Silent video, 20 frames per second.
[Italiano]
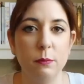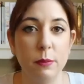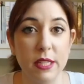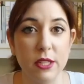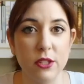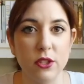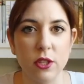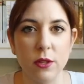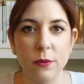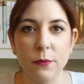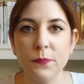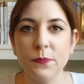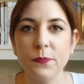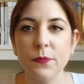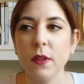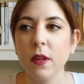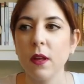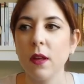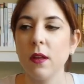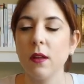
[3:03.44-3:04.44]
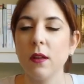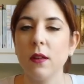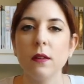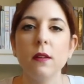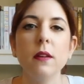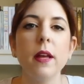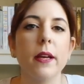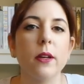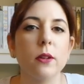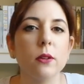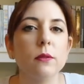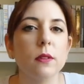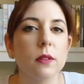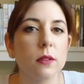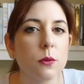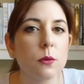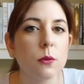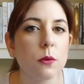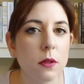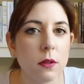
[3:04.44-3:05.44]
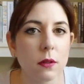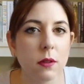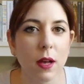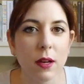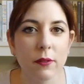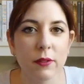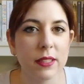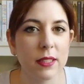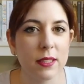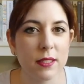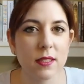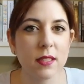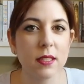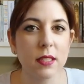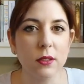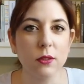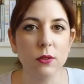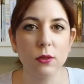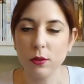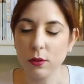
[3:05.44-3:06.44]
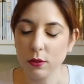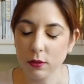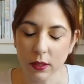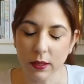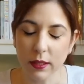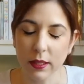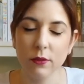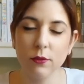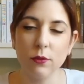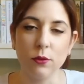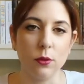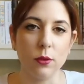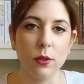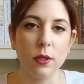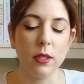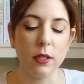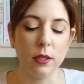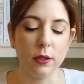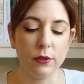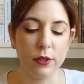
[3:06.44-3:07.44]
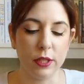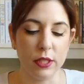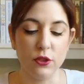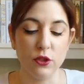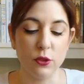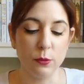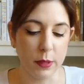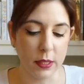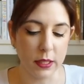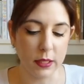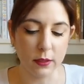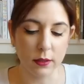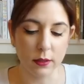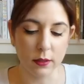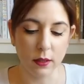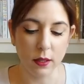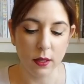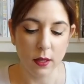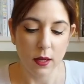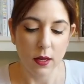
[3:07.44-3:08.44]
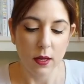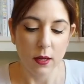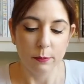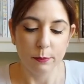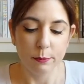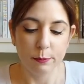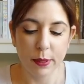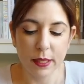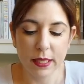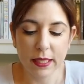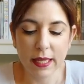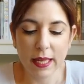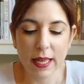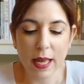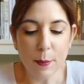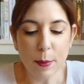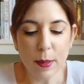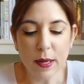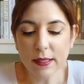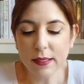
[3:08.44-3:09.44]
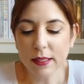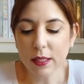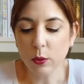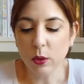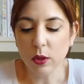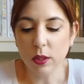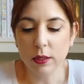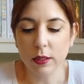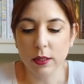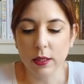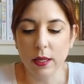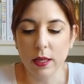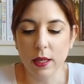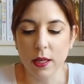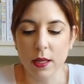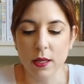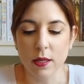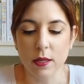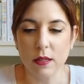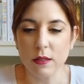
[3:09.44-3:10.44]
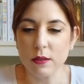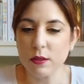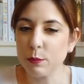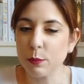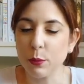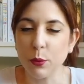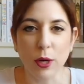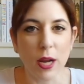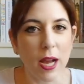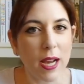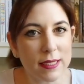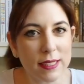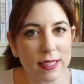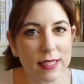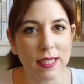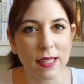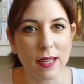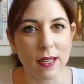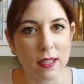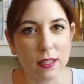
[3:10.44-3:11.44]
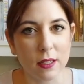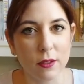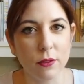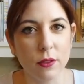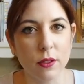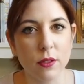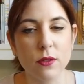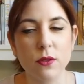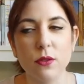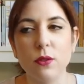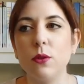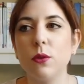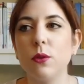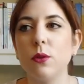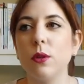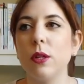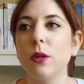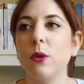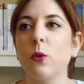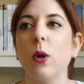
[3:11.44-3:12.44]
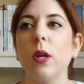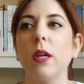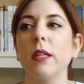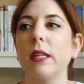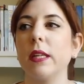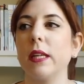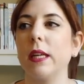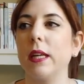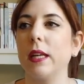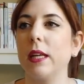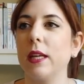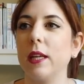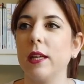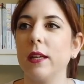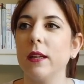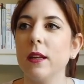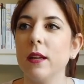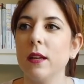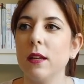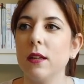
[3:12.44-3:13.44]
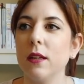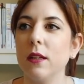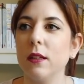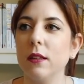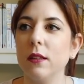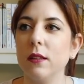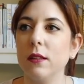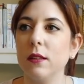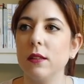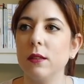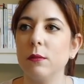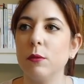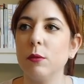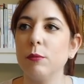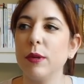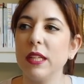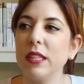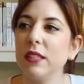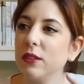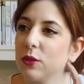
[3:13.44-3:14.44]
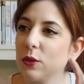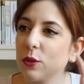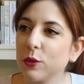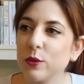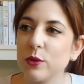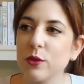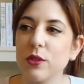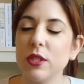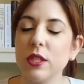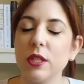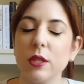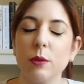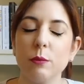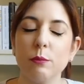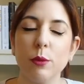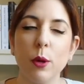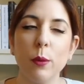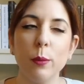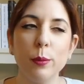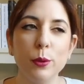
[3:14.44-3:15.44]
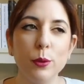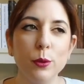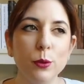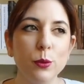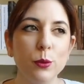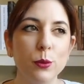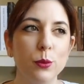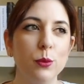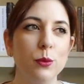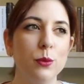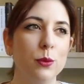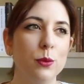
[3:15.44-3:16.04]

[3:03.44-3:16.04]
del pesce. Ecco, eh, avete scritto anche voi French Milk, perché a parte qualche sporadica riflessione o qualche eh, momento così un po' più,